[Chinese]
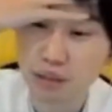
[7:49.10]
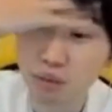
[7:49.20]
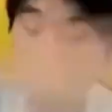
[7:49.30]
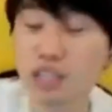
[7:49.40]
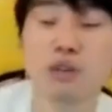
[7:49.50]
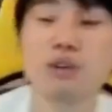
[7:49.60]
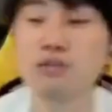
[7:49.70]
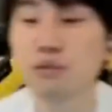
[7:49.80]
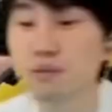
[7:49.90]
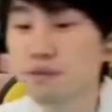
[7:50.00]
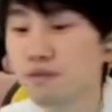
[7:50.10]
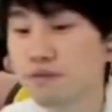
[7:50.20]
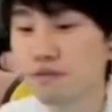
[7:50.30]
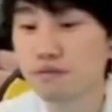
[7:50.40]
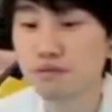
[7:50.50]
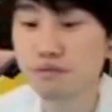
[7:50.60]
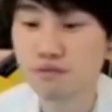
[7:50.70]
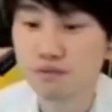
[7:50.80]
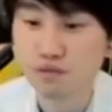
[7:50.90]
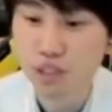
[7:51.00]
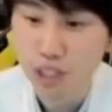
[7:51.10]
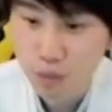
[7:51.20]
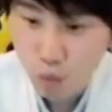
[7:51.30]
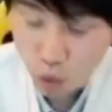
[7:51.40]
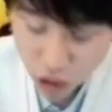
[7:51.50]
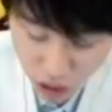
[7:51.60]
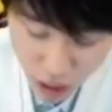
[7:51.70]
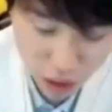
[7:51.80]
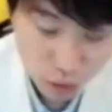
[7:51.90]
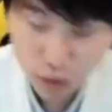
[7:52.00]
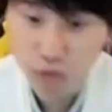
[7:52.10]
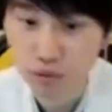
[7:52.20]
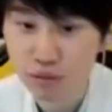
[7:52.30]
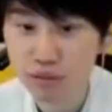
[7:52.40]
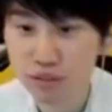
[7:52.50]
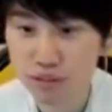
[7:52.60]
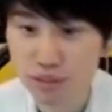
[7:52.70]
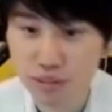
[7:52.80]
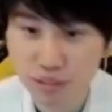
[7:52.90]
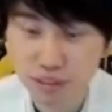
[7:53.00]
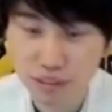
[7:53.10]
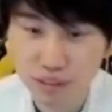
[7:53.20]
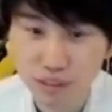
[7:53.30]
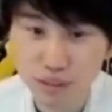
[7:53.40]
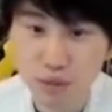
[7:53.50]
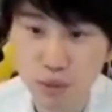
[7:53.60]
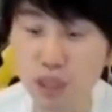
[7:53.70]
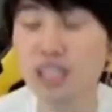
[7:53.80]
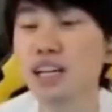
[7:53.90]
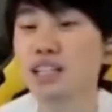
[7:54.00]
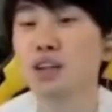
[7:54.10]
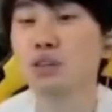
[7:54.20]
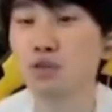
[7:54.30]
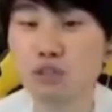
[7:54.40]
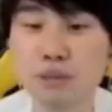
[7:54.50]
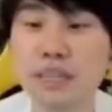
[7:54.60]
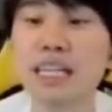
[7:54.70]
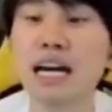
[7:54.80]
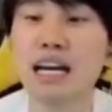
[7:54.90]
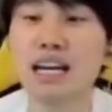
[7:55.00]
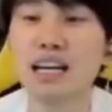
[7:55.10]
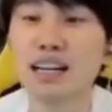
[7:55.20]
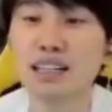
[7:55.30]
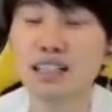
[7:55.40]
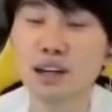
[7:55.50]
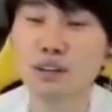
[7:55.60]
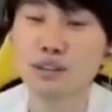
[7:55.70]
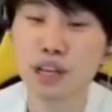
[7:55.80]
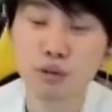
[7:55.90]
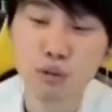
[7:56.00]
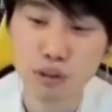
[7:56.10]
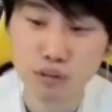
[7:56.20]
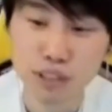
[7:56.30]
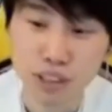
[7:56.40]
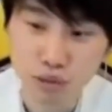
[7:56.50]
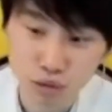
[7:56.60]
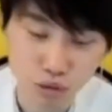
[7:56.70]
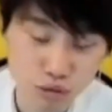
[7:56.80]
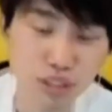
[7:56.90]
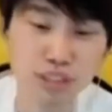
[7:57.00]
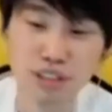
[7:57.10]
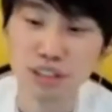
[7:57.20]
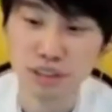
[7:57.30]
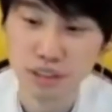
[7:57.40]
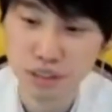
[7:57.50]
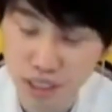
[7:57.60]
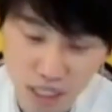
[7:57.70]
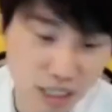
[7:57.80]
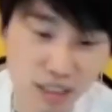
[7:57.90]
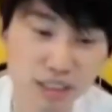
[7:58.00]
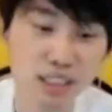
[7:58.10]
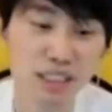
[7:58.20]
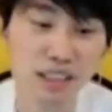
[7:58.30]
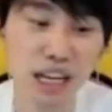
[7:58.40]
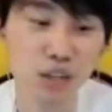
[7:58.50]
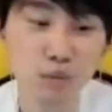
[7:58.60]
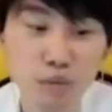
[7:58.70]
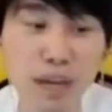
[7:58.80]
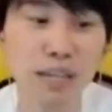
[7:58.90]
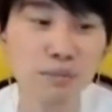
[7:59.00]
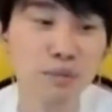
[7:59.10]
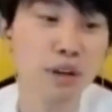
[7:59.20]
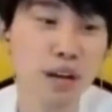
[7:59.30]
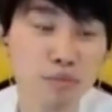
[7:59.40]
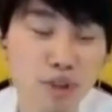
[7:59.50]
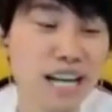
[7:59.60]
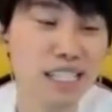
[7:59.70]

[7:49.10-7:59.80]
我一定要拿冠军。今年我一定要拿冠军，我很想要，因为去年没拿。然后拿过冠军的人，就是确实真的其他成绩拿了都不满意，不不开